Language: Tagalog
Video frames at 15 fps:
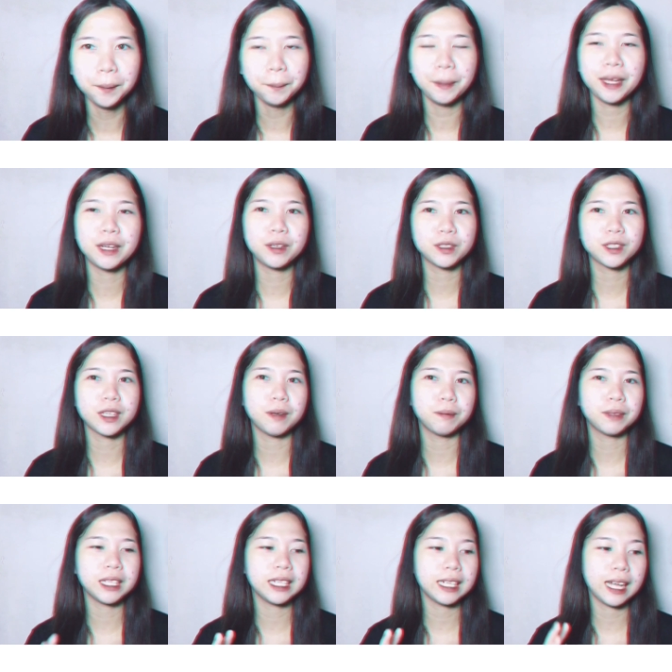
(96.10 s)
Pero
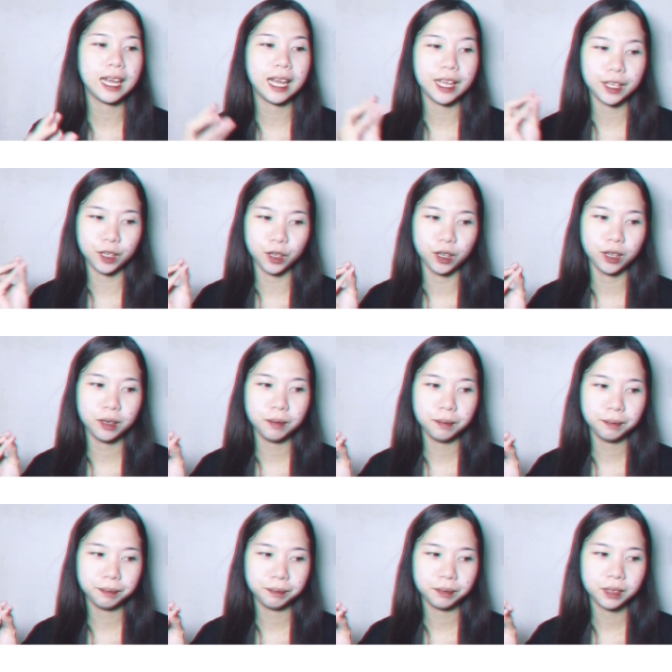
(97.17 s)
something na
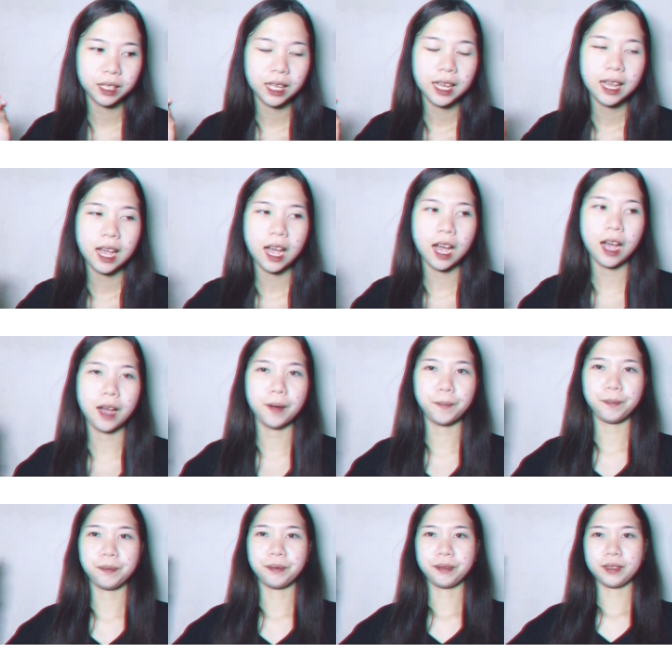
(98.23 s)
ayon.
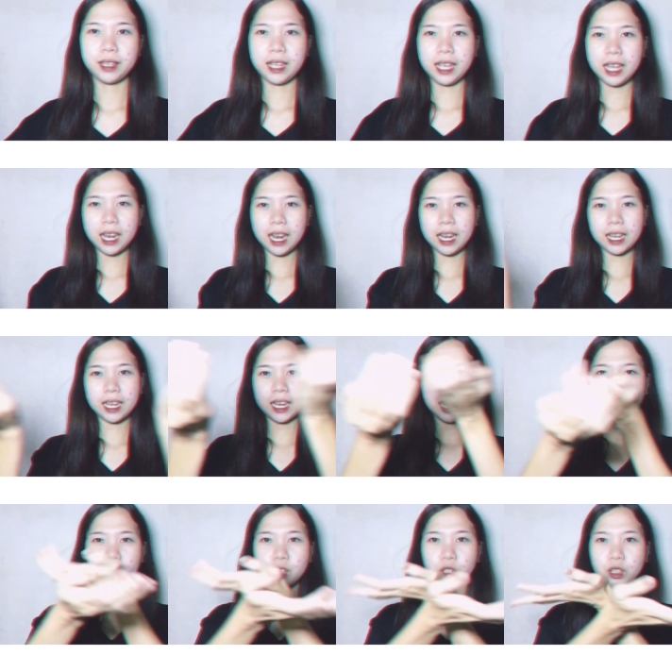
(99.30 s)
Um, ilalagay
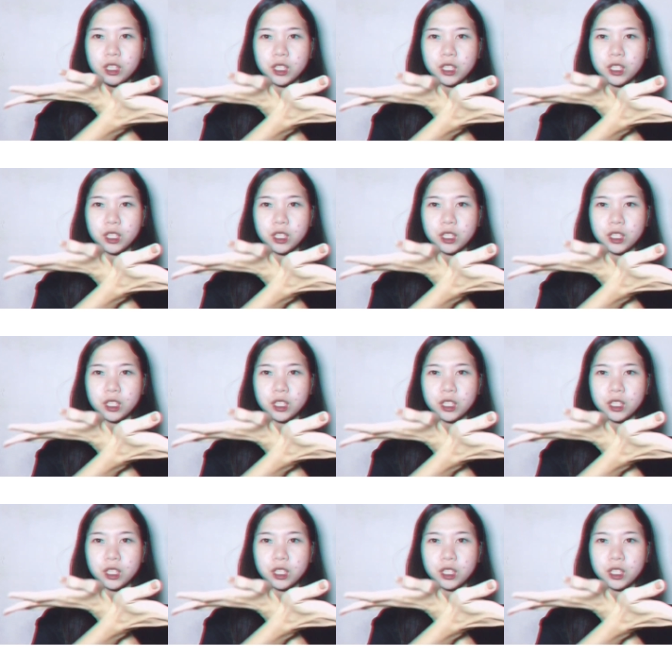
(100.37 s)
natin yung